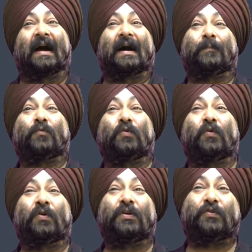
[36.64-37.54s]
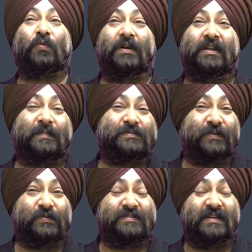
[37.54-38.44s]
आपको 20 एम
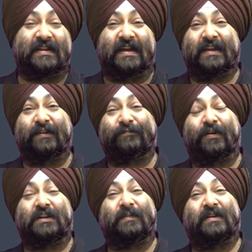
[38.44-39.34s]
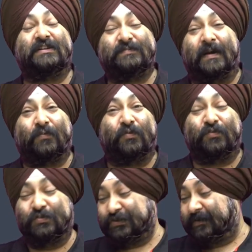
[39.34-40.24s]
दिए जाएंगे 40 मिनट्स में आपको
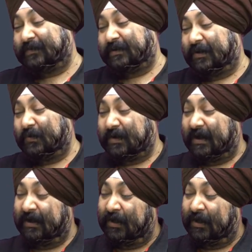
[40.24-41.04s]
उनको सॉल्व करना होगा